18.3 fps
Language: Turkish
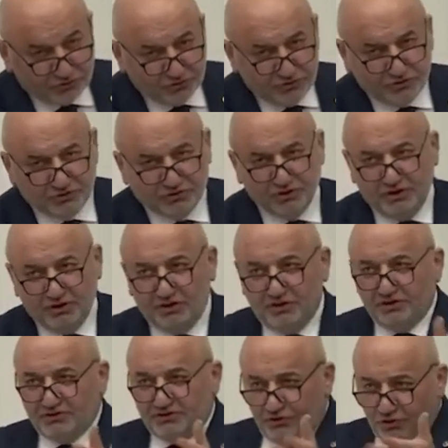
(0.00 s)
diyorsunuz,
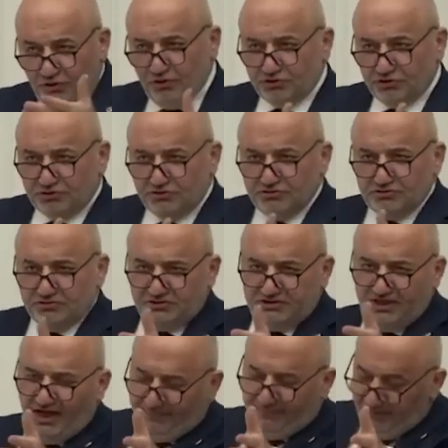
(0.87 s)
diyoruz
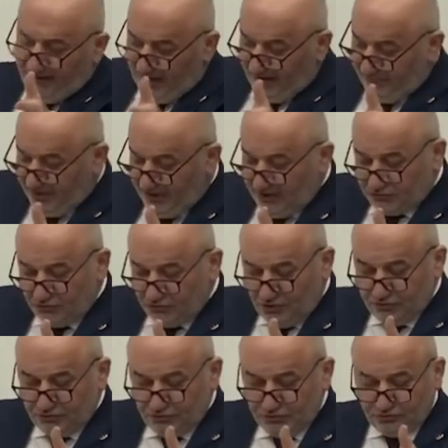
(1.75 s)
CHP ile
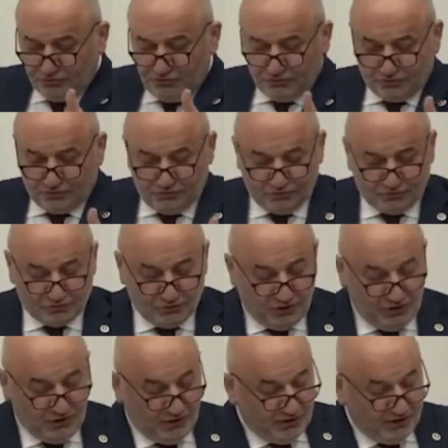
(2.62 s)
birlikte oldunuz diyorsunuz.
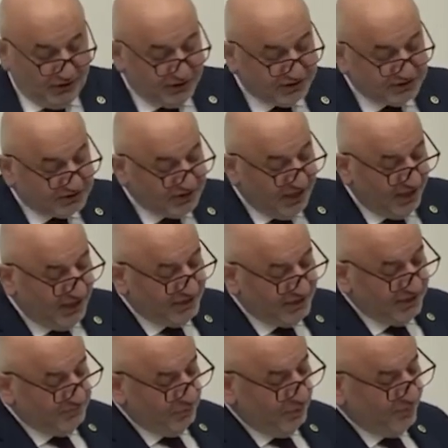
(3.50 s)

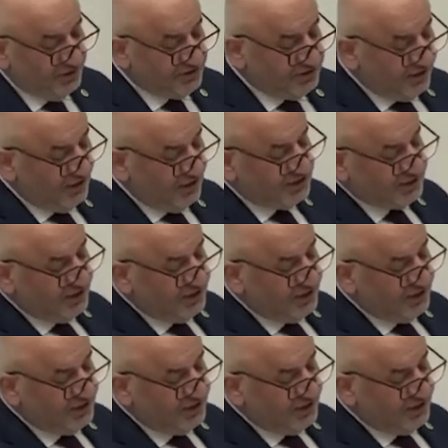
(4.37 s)
İsrail'le diplomatik